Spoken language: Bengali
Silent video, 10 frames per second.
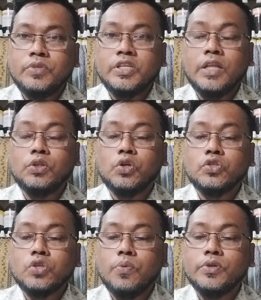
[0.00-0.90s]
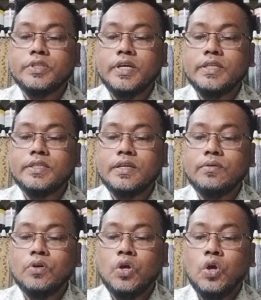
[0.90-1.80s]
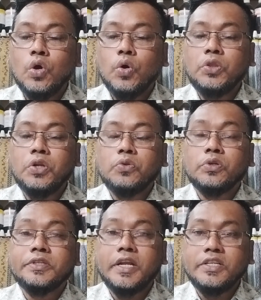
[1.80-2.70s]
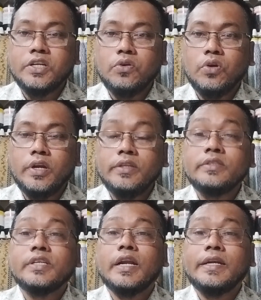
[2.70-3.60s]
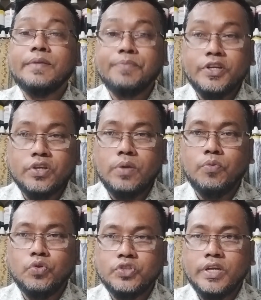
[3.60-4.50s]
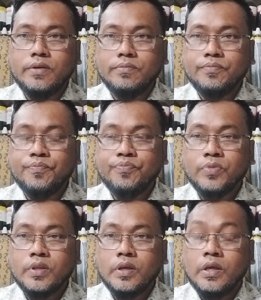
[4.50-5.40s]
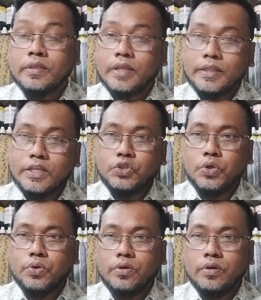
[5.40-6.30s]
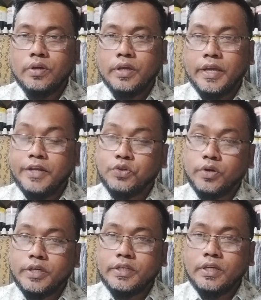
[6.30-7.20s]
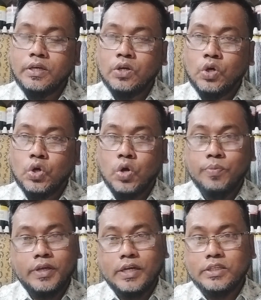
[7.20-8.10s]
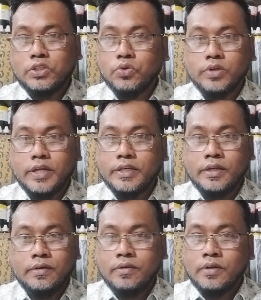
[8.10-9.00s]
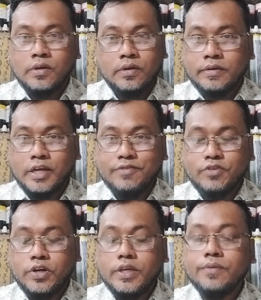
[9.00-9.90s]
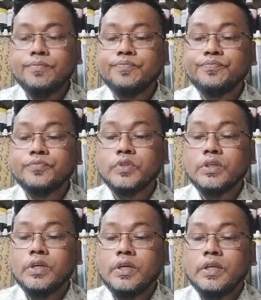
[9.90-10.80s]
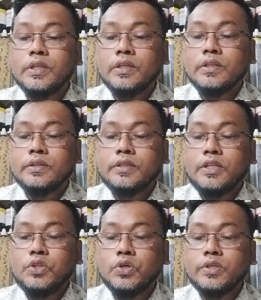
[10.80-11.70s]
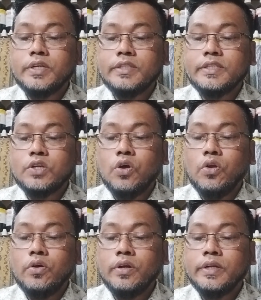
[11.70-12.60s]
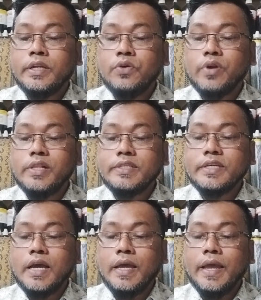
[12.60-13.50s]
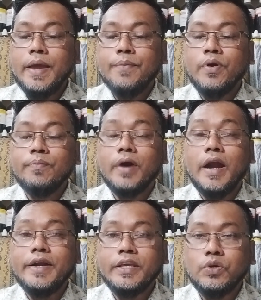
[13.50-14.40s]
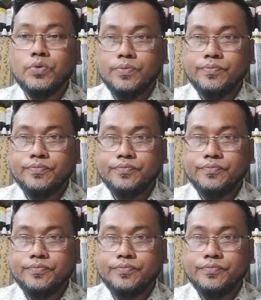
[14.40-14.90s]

বিষাদগ্রস্ত অবস্থায় আছেন অতিরিক্ত টেনশন করেন যারা ডিপ্রেশনে ভুগছেন তাদের জন্য এই টনিকটি খুবই কার্যকরী একটি নার্ভ টনিক তৃতীয়টা যেটা হলো নিউরালজিয়া এবং ভার্টিগো